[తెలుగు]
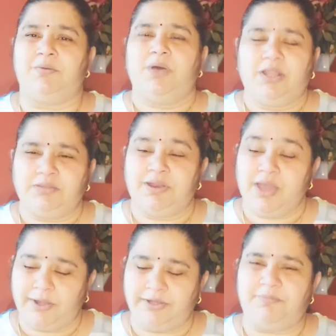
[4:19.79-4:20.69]
అందువల్ల
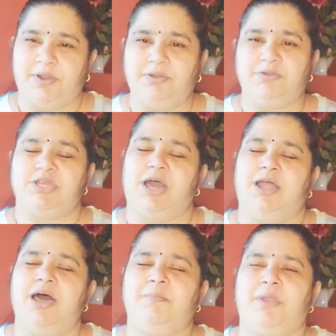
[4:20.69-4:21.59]
అరటి పండు చాలా
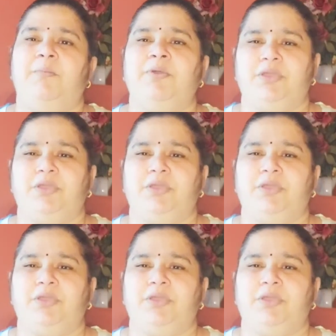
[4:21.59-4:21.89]
ప్రాముఖ్యం